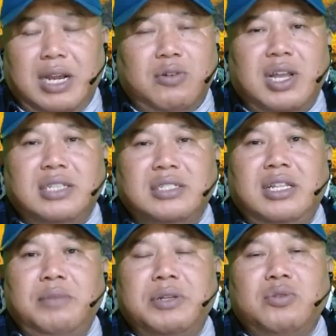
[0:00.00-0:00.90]
melakukan
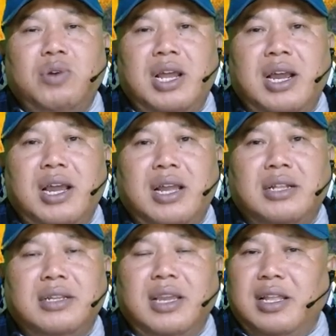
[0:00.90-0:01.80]
seni
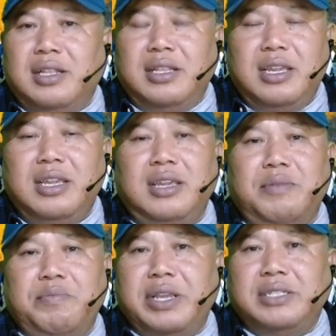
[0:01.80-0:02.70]
petualangan di
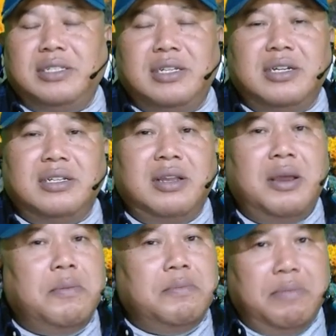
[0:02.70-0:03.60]
Passion
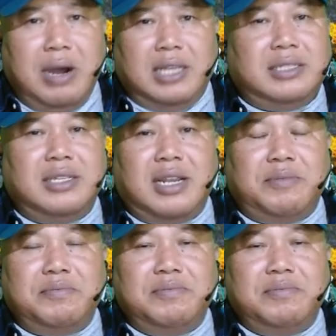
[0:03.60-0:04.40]
Basket.